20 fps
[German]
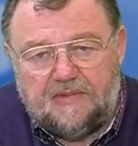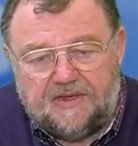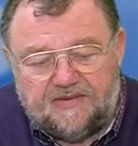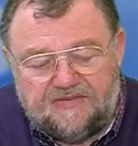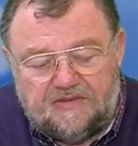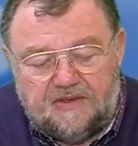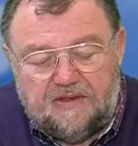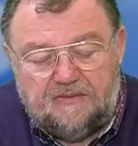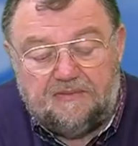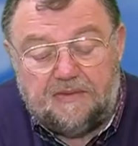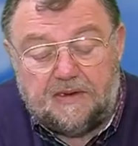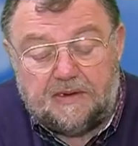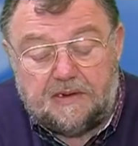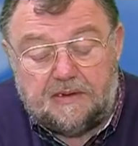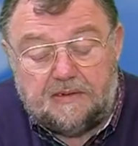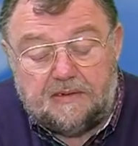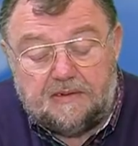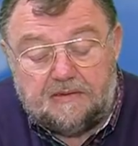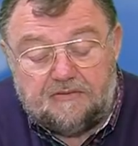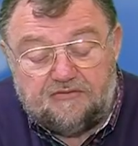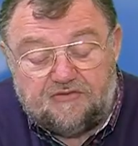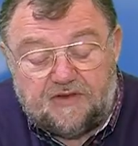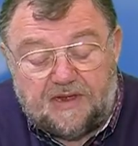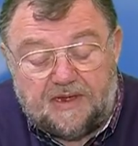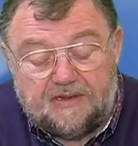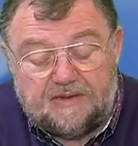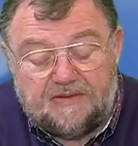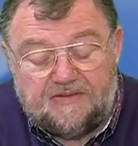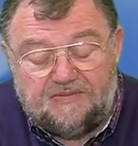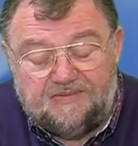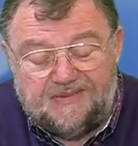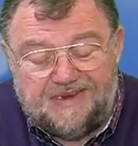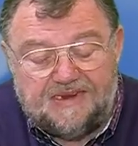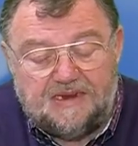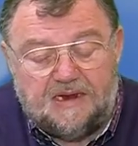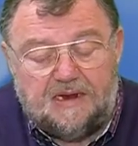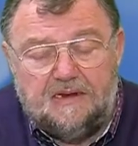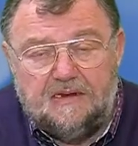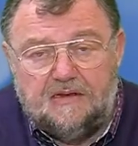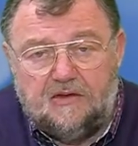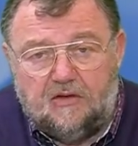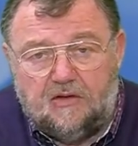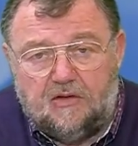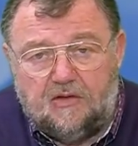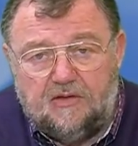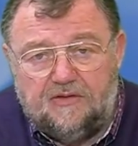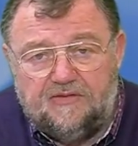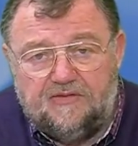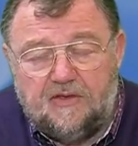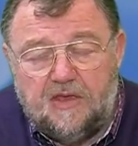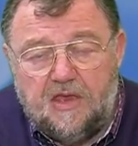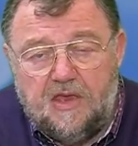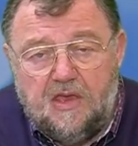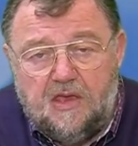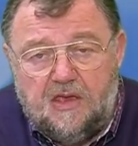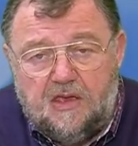massiv, hat ein starkes Metallgehäuse.